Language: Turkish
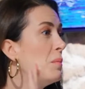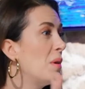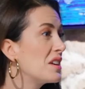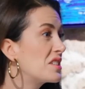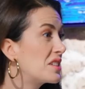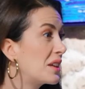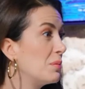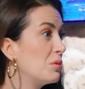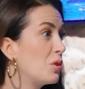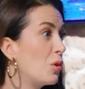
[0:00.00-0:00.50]

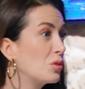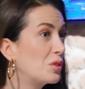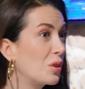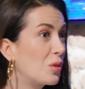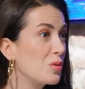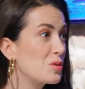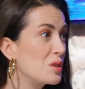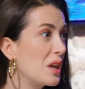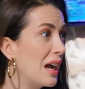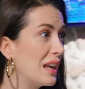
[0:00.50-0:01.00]
başka bir ortak
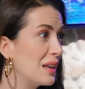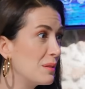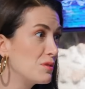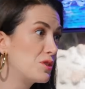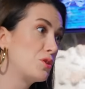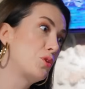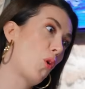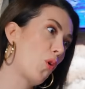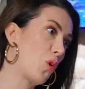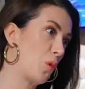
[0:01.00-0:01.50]

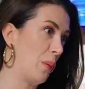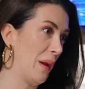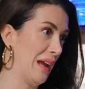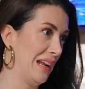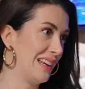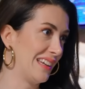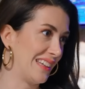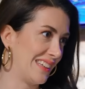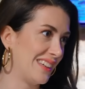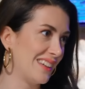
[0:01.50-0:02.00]
özelliğimiz yok
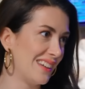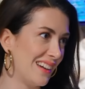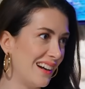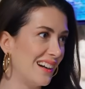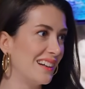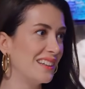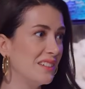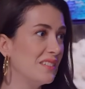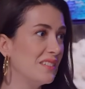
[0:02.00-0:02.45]
belli ki yani.